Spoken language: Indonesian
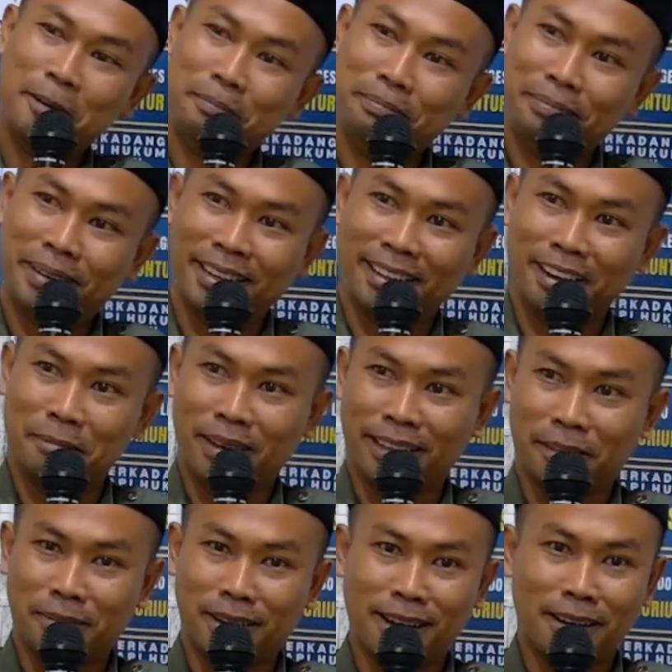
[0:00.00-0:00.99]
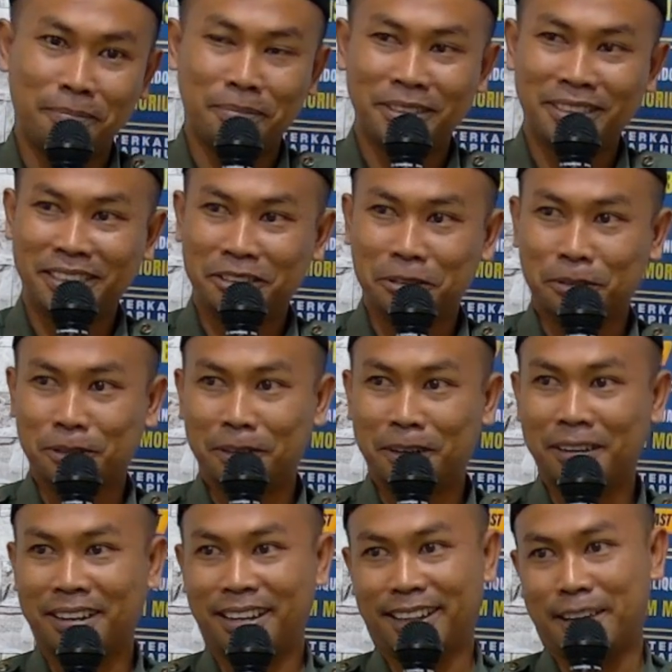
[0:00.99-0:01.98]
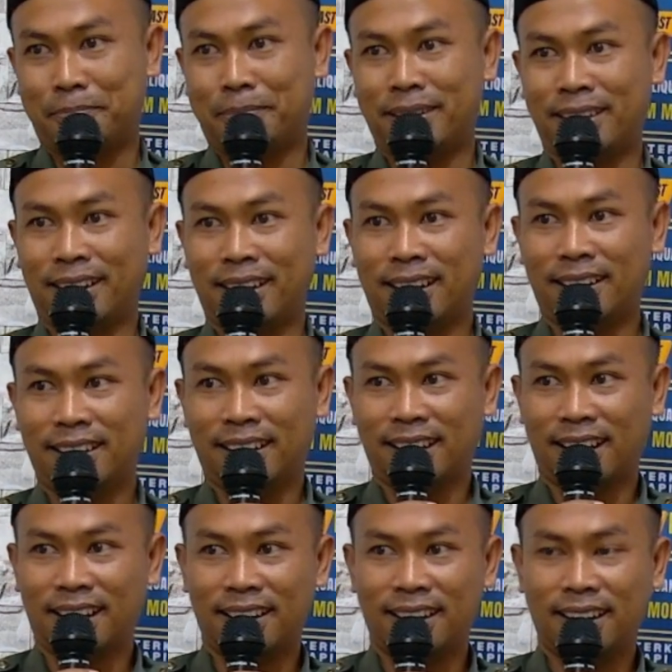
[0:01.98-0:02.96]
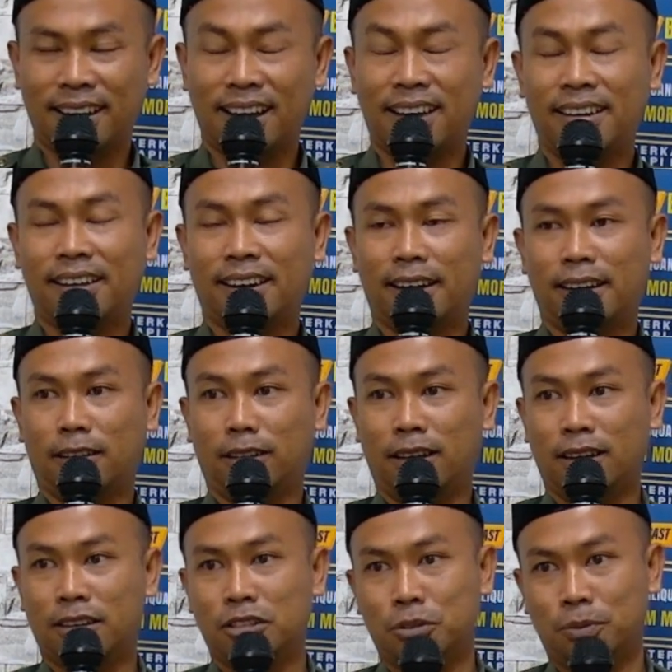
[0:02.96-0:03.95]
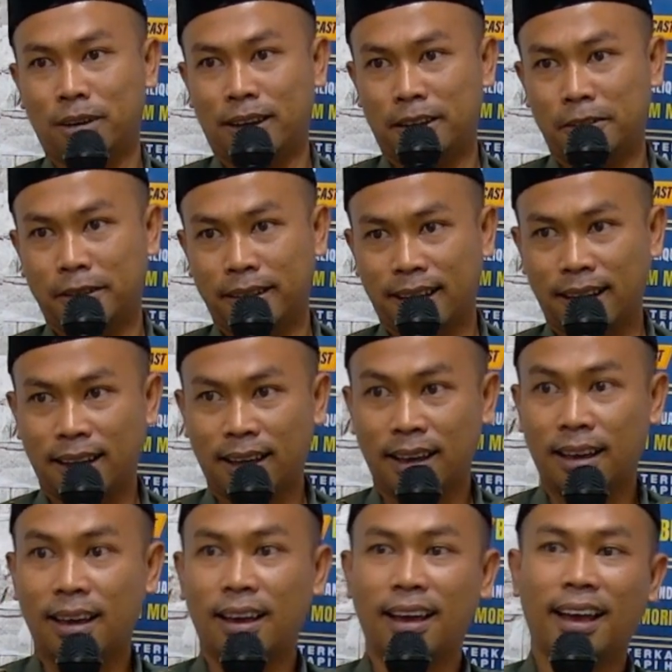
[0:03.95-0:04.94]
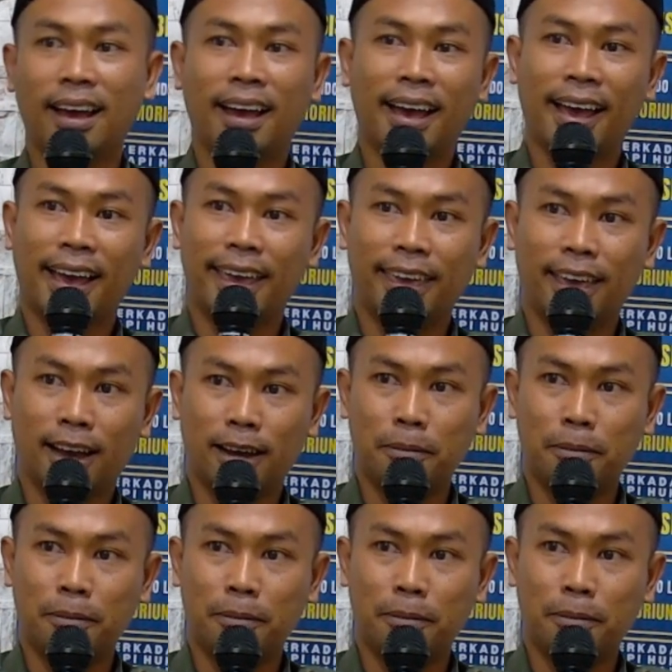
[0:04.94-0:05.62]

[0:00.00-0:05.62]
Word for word: Pertama-tama puji syukur kita panjatkan kehadirat Allah Subhanahu wa taala yang